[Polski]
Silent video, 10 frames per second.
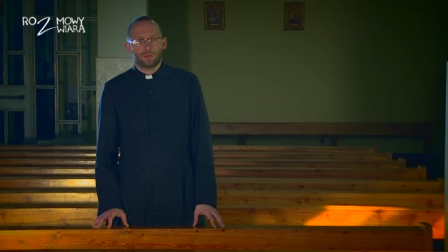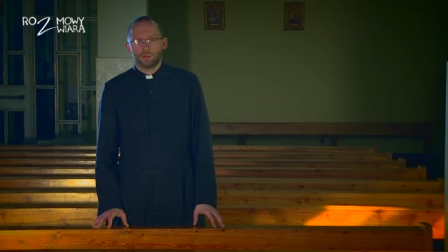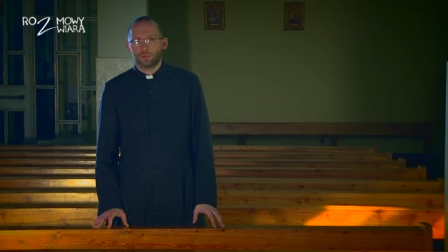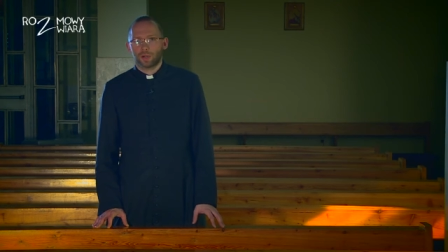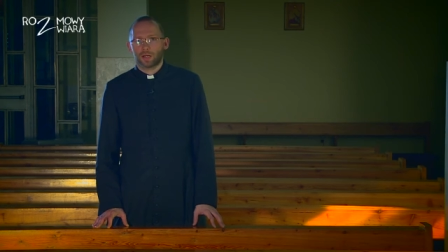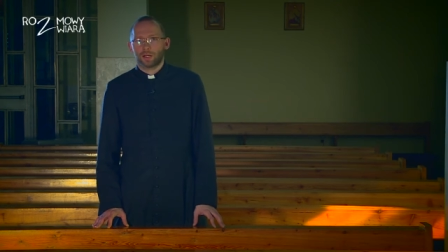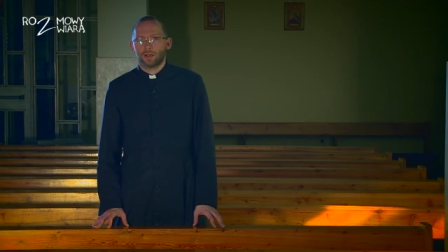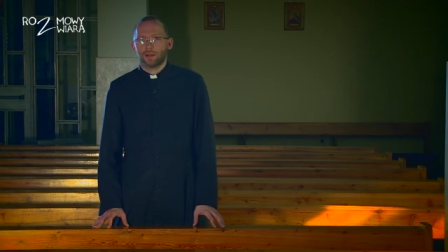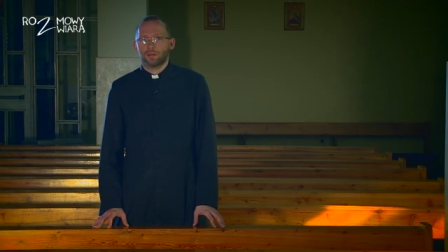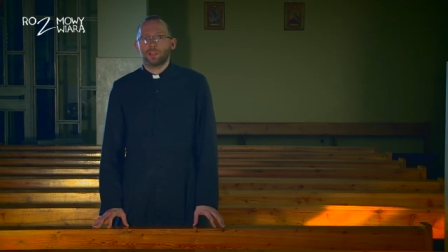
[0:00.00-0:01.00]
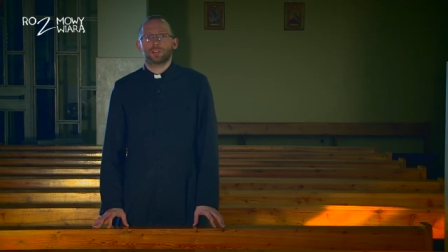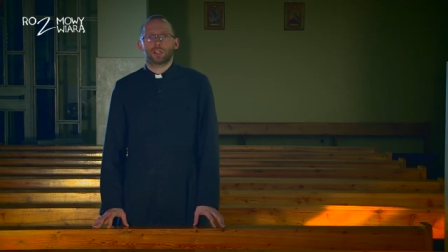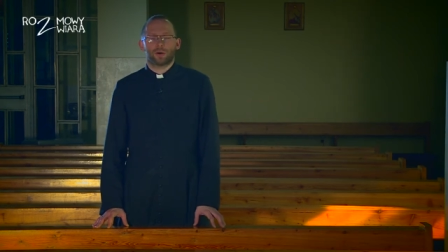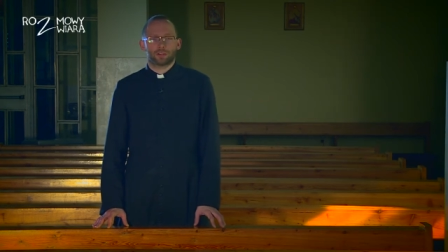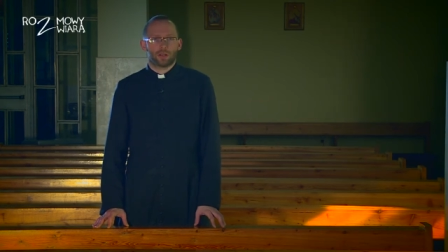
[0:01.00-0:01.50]
Tu chyba nie
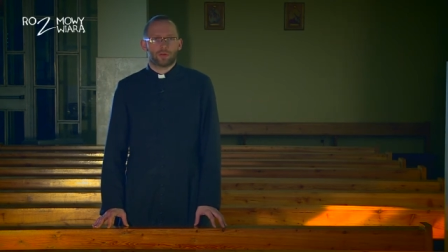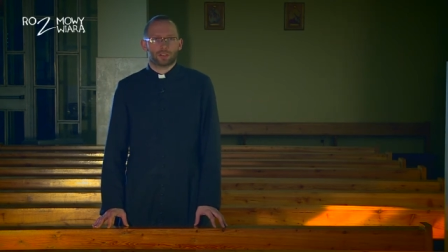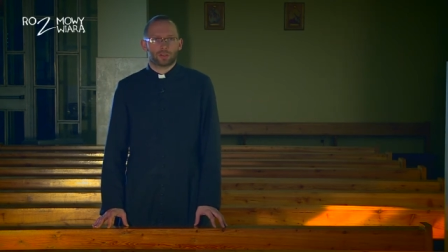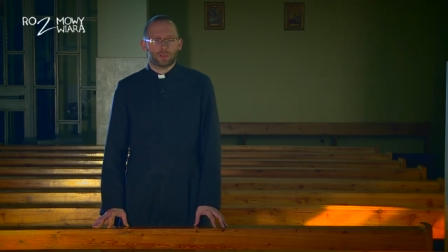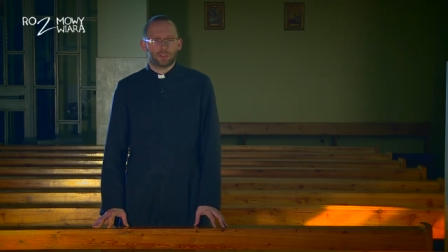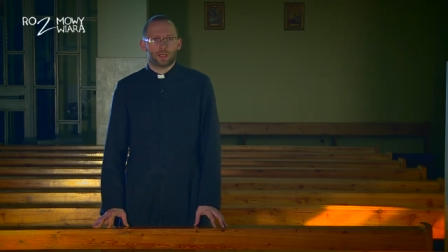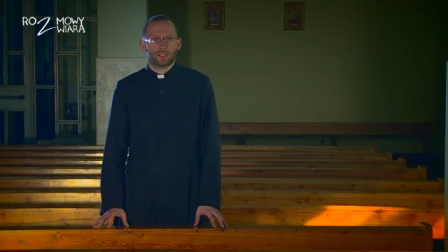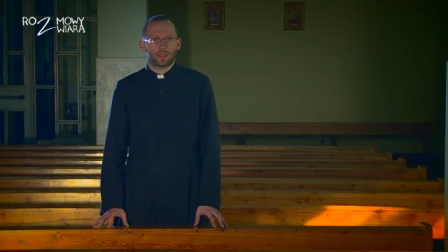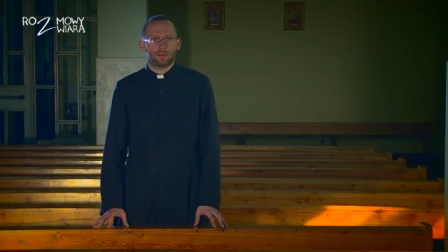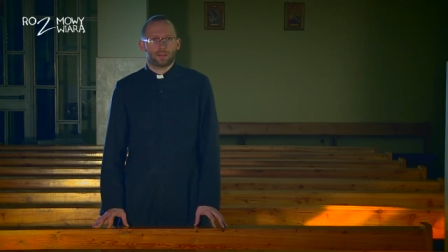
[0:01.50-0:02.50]
trzeba dodawać komentarza.